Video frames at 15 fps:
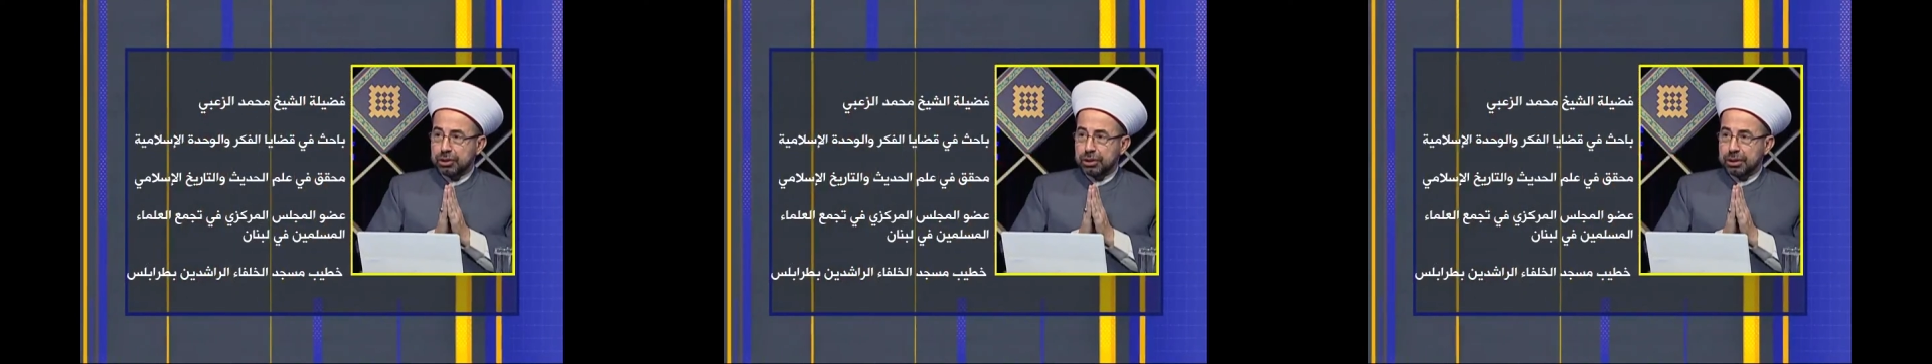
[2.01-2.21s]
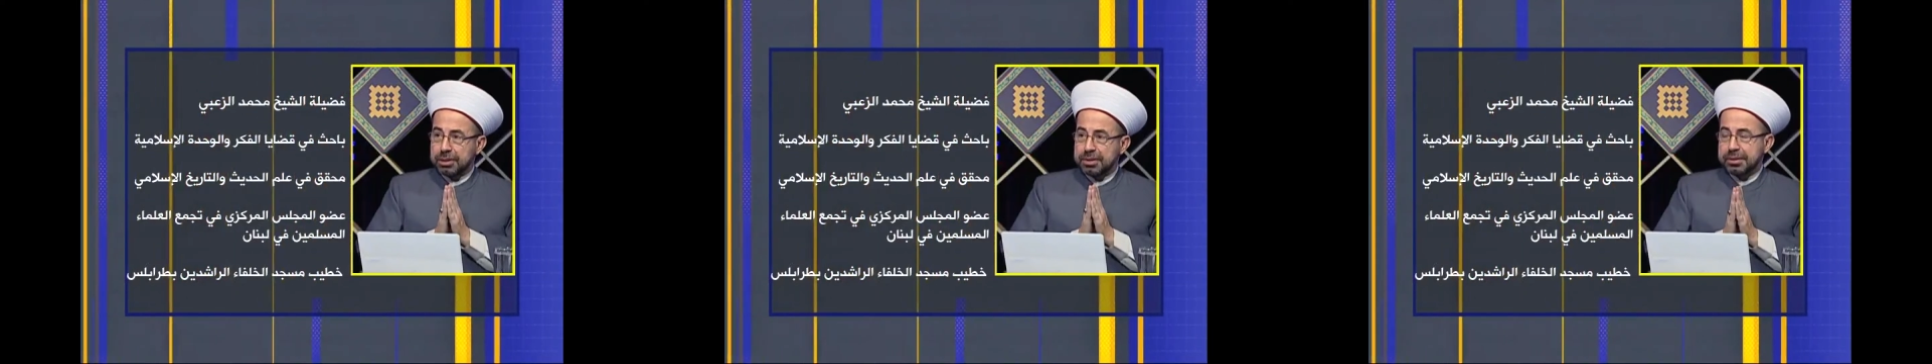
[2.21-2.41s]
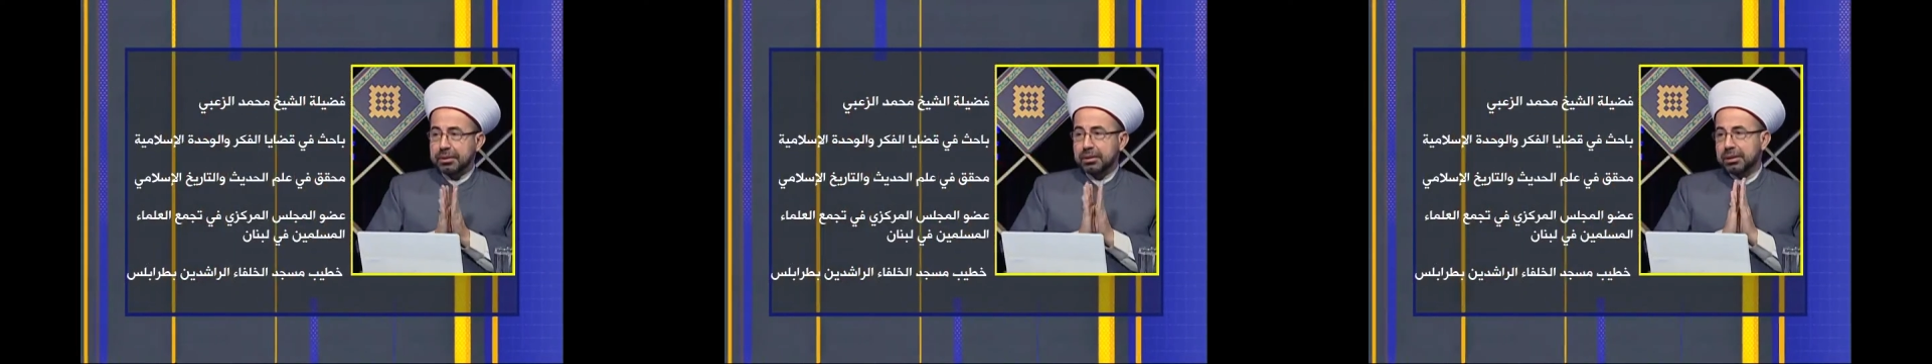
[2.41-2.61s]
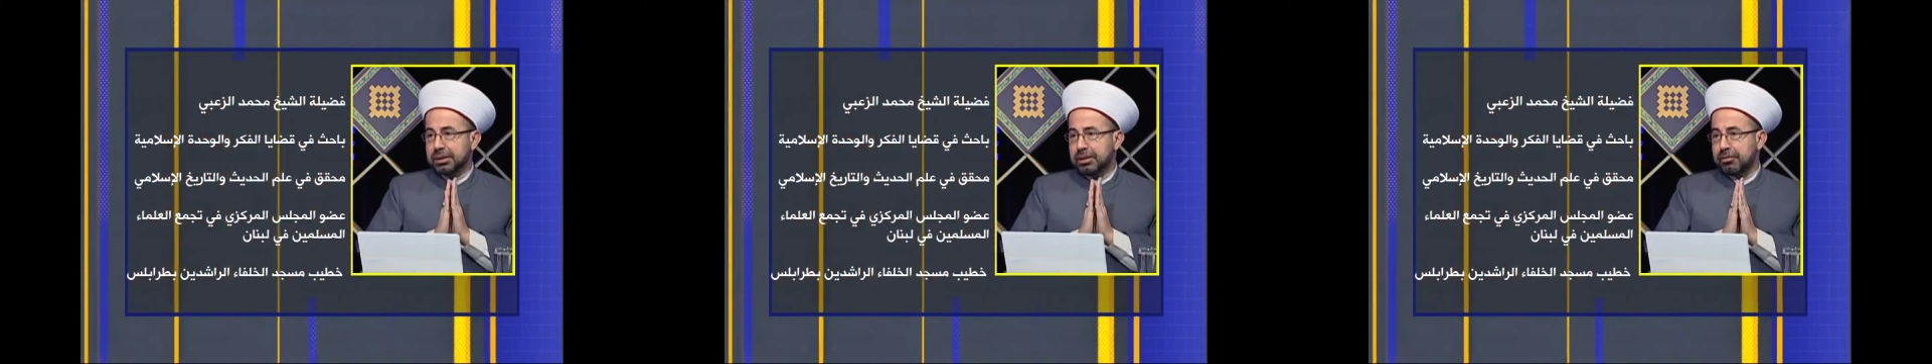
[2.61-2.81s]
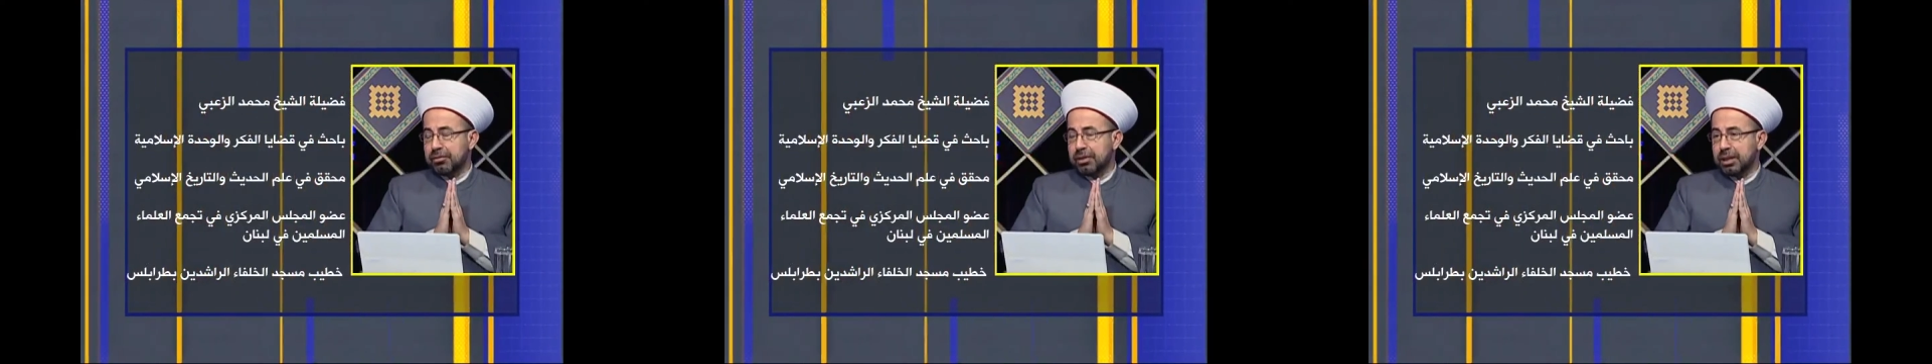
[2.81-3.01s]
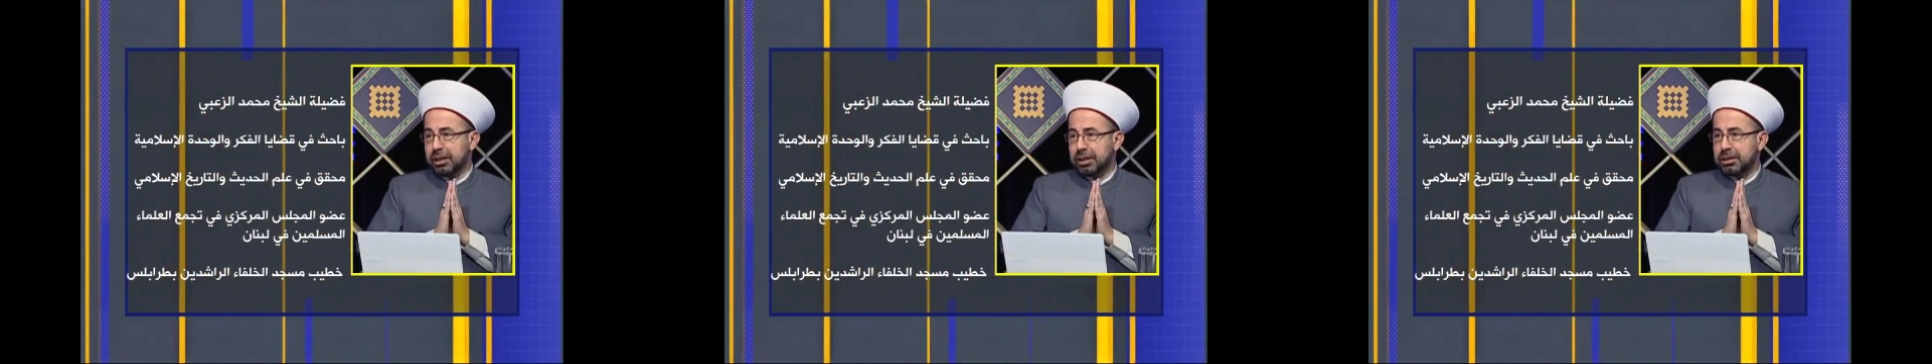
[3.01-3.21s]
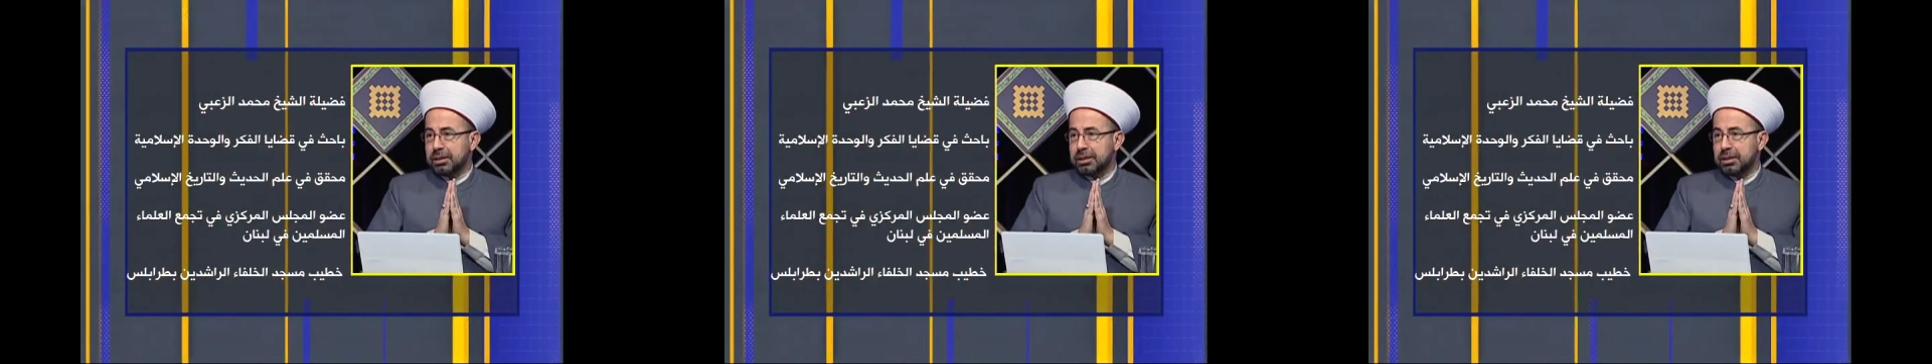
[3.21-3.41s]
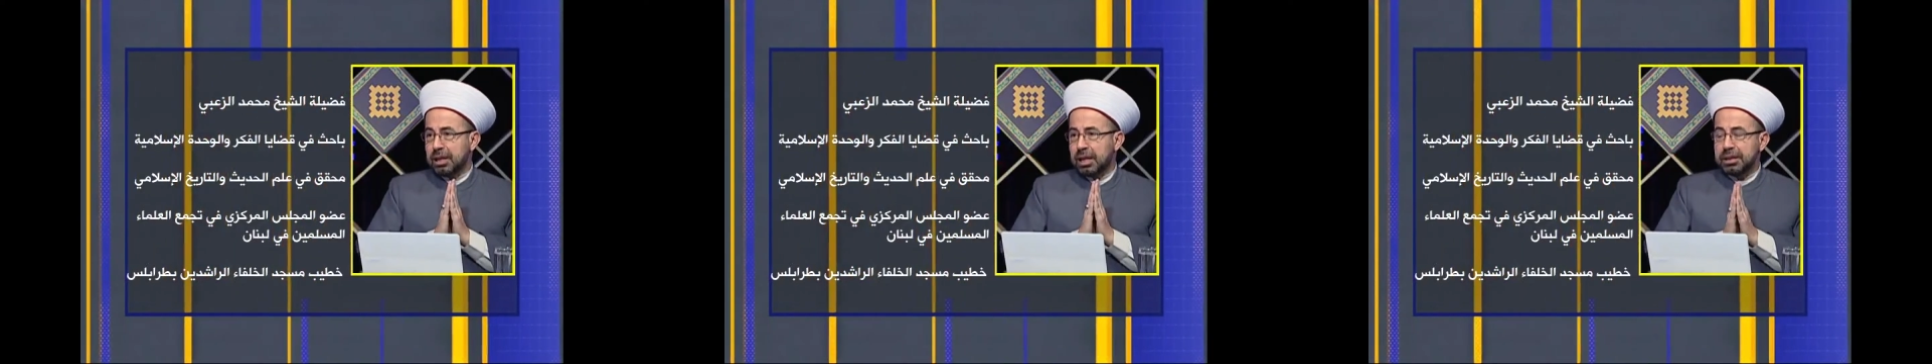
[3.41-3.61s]
صراع دفاعي
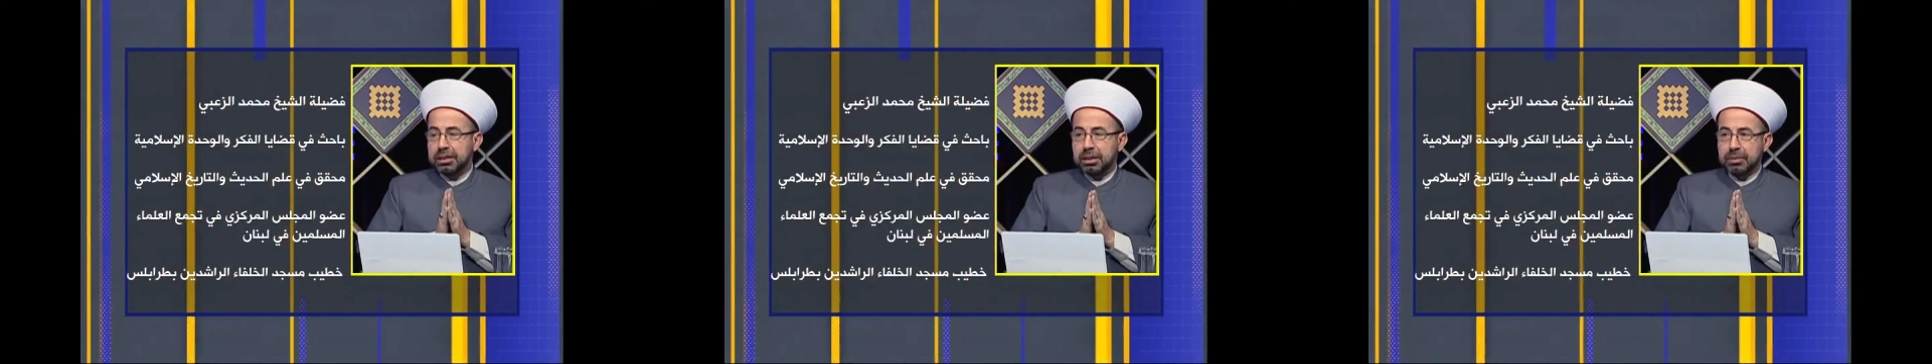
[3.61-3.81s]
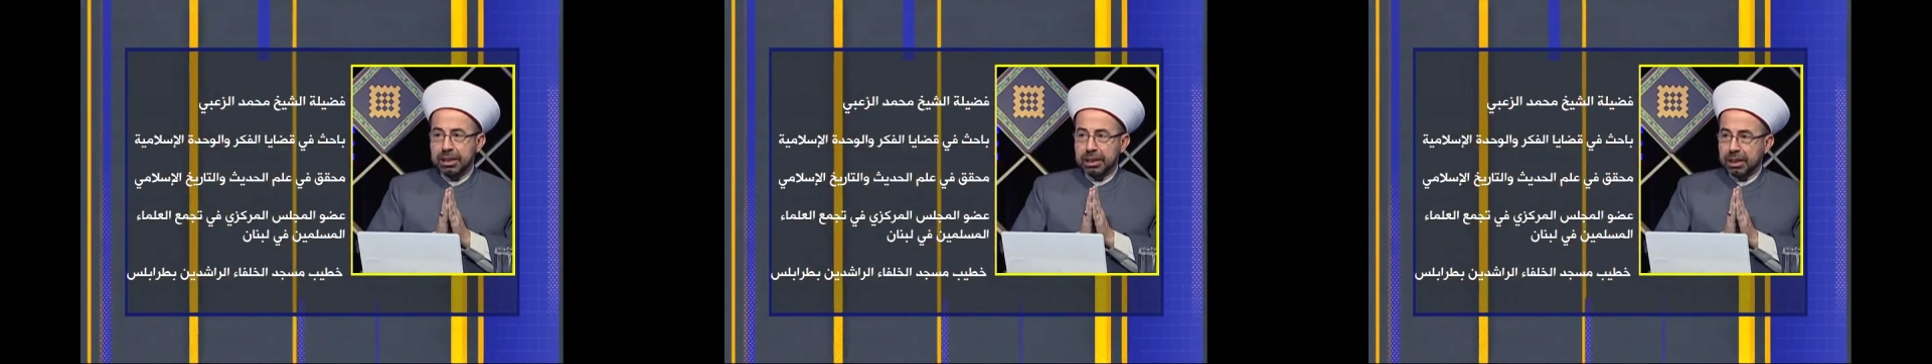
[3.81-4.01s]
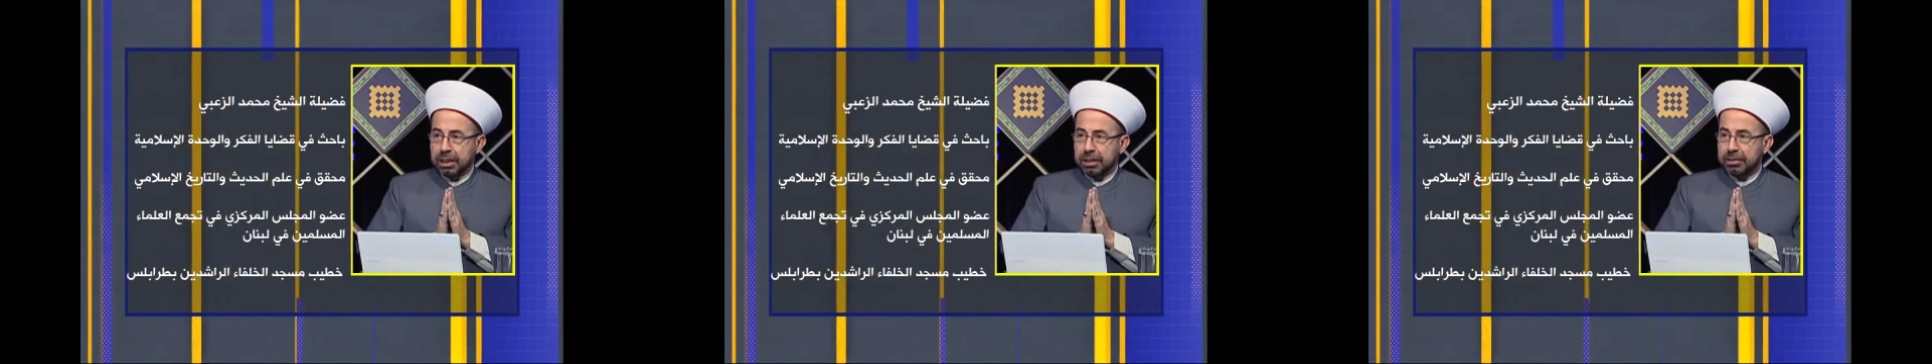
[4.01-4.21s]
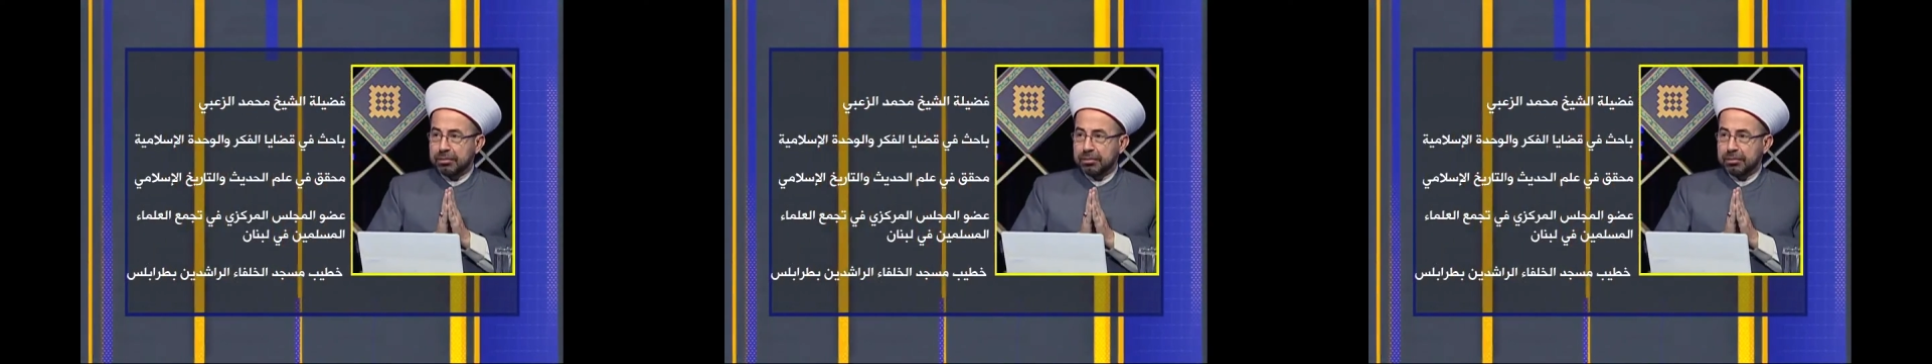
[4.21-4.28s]
أينما كان